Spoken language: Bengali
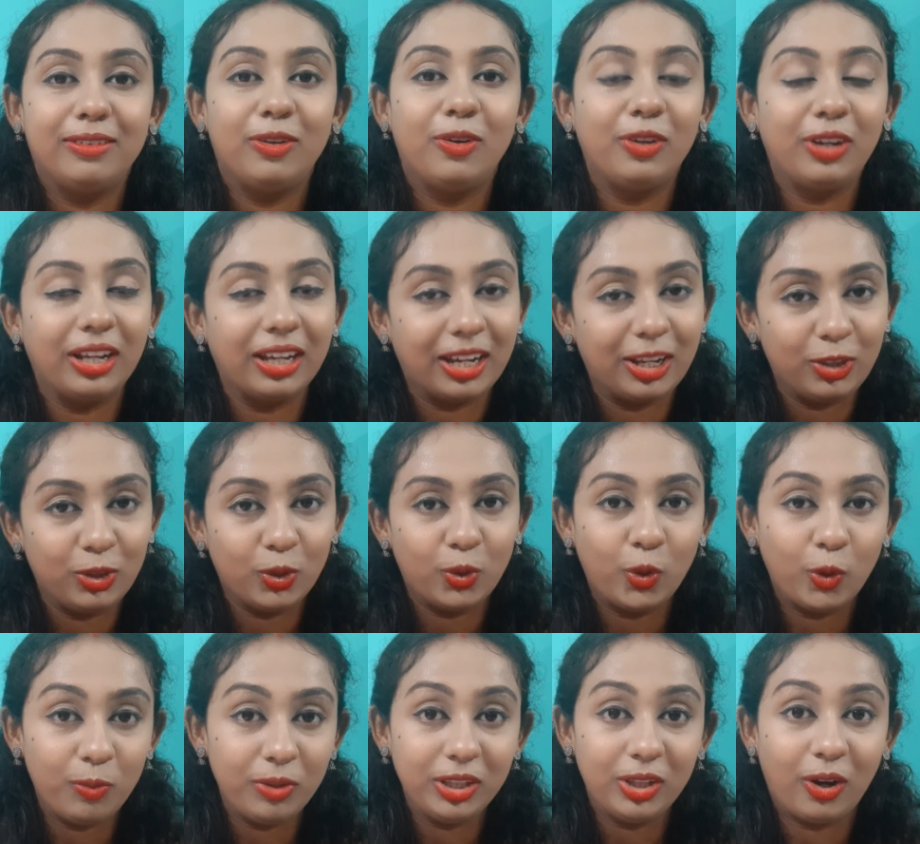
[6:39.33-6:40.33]
ওটা কিন্তু
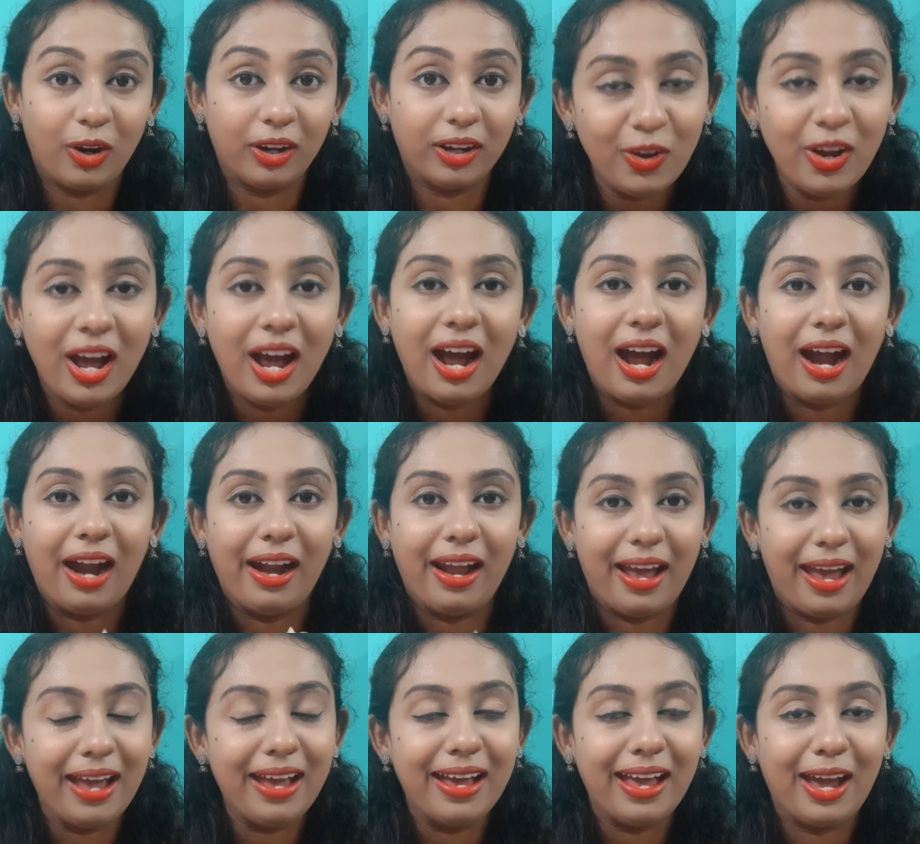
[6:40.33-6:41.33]
খুবই দরকার আর
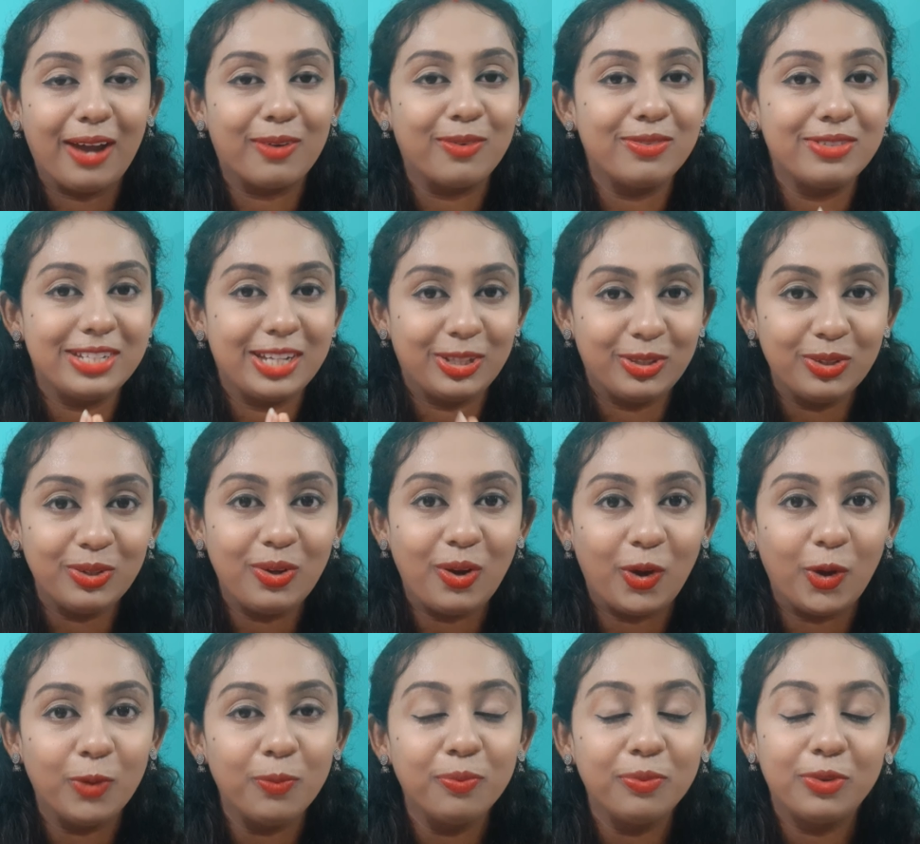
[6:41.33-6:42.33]
হ্যাঁ এখন যেহেতু
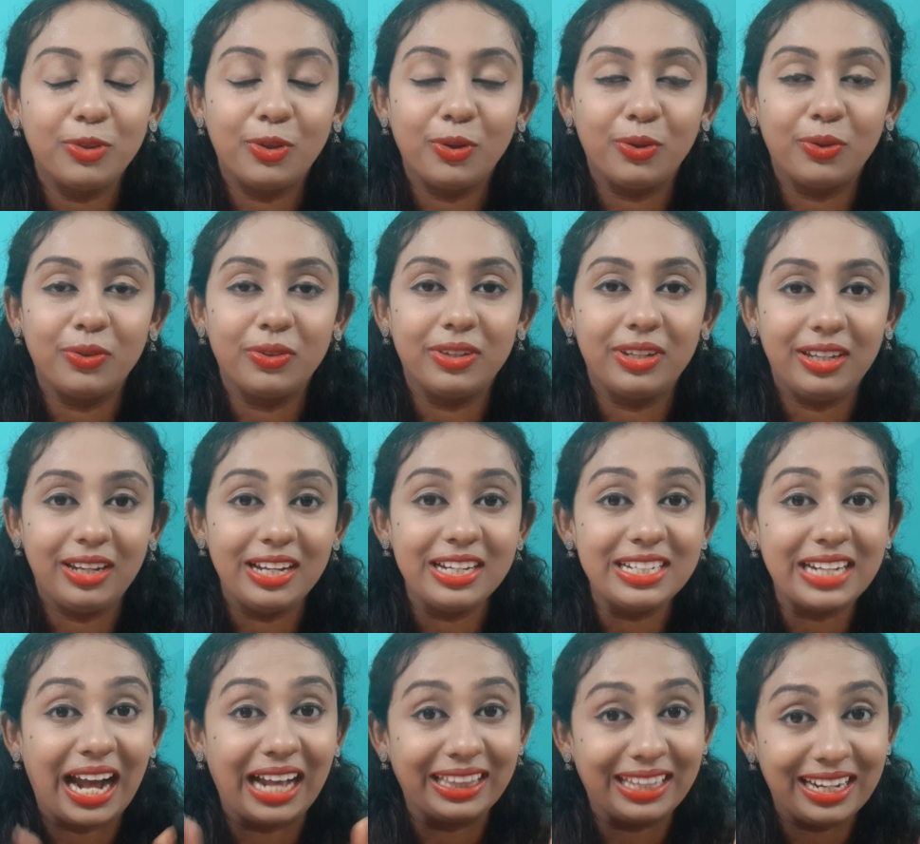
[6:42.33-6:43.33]
গরম তো দিনে
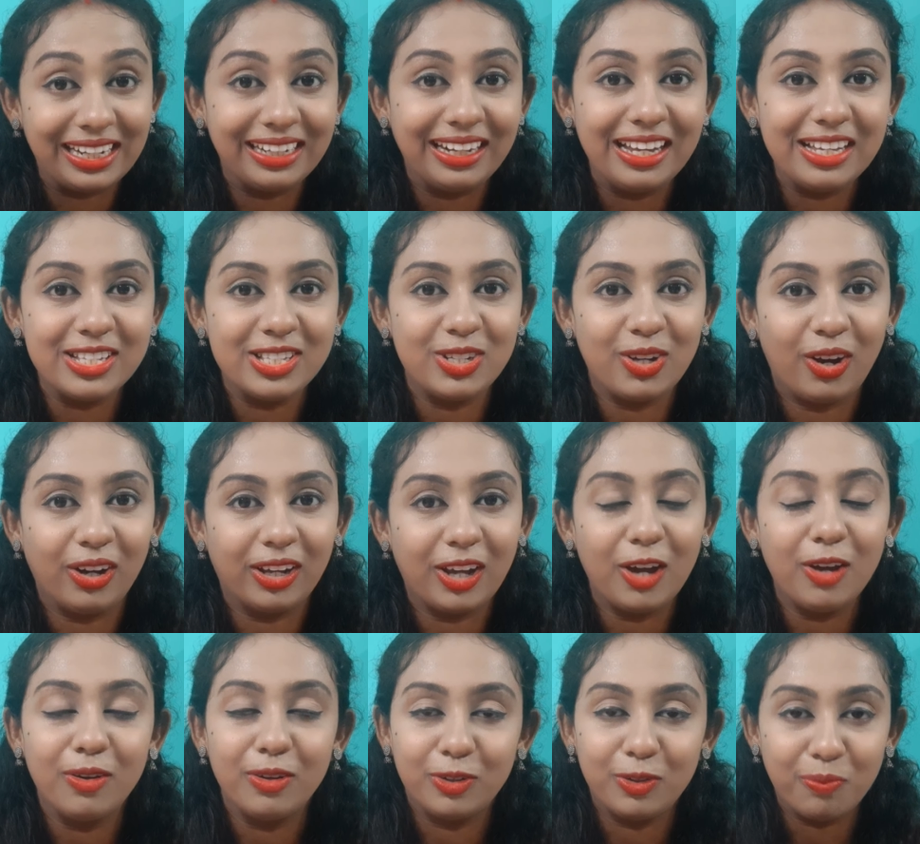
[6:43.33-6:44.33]
সাত আট গ্লাস জল
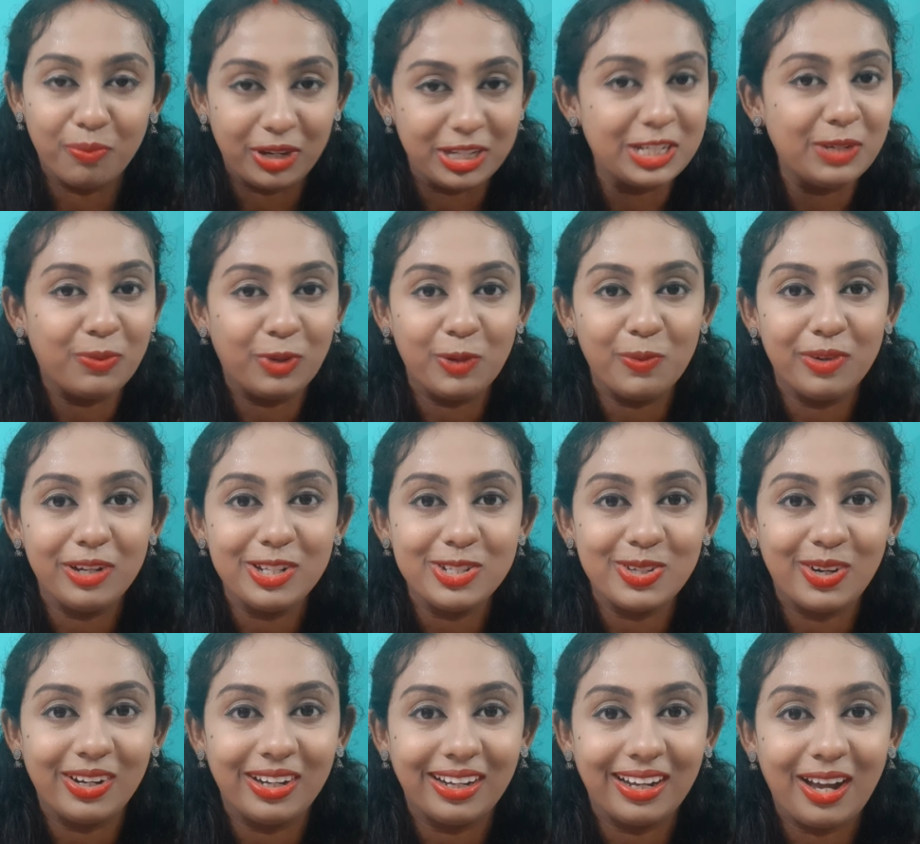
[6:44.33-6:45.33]
খাও একটু বেশি পরিমাণে
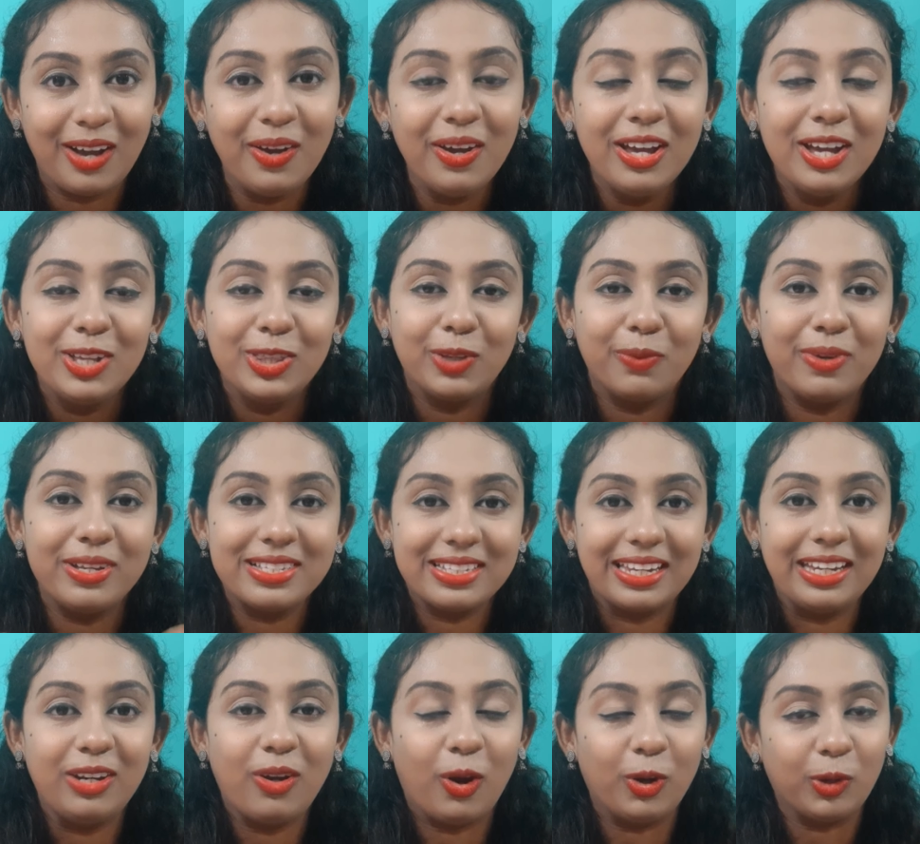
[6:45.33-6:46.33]
জল খাও তোমার
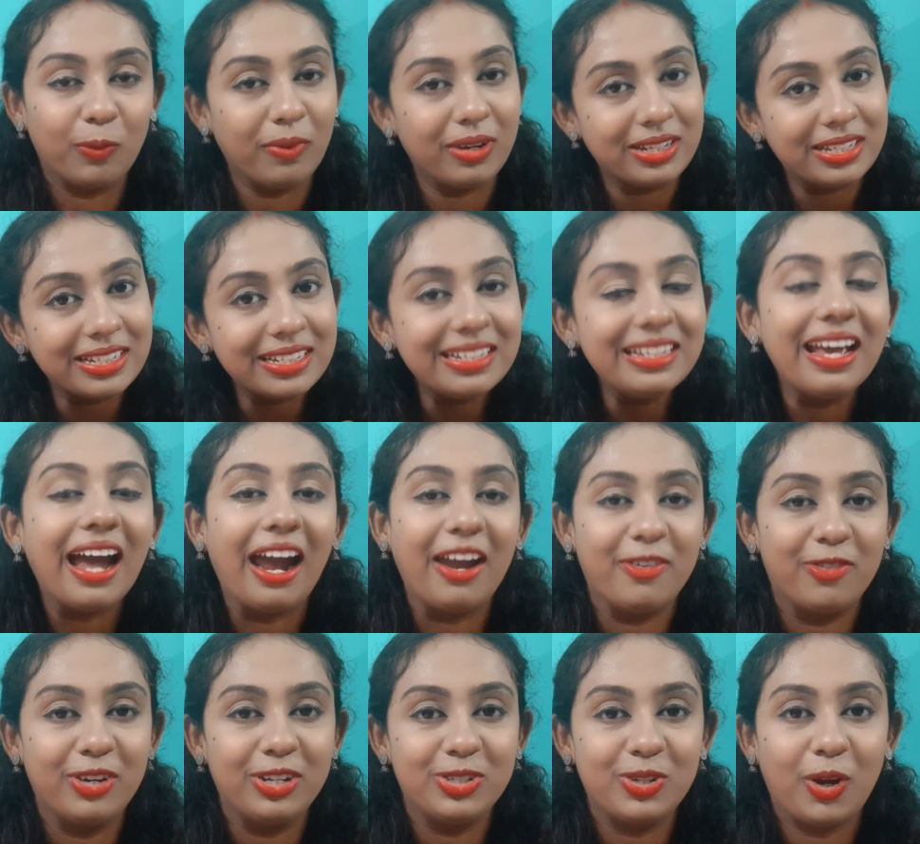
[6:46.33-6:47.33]
স্কিন অটোমেটিকলি
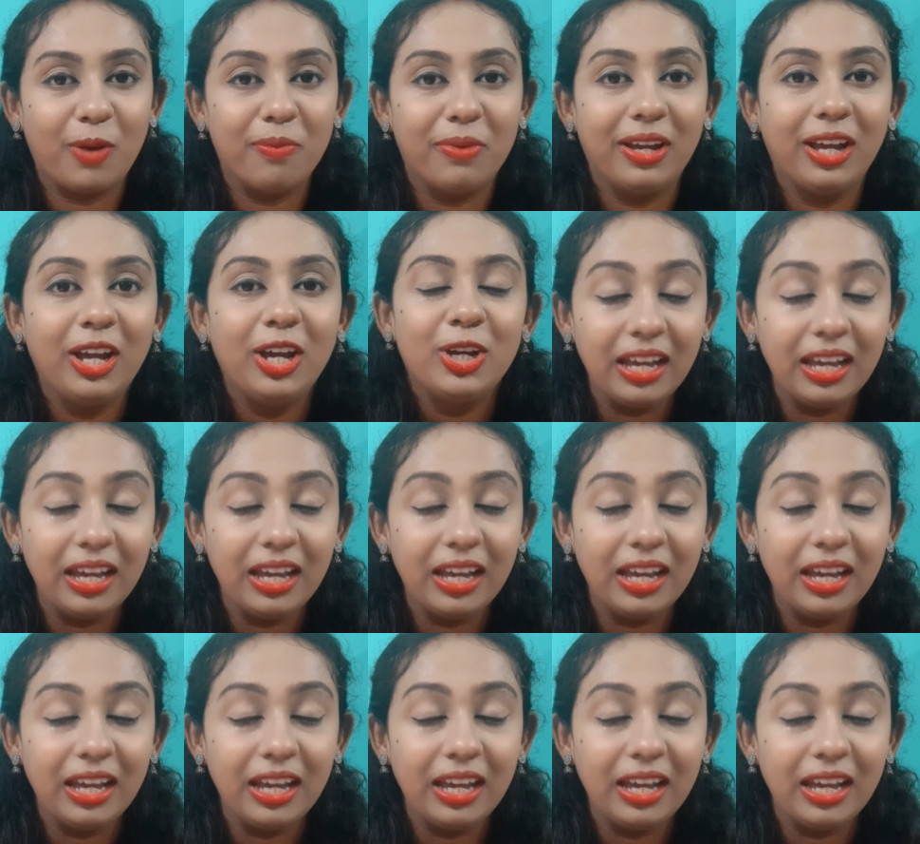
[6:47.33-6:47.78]
হাইড্রেট হবে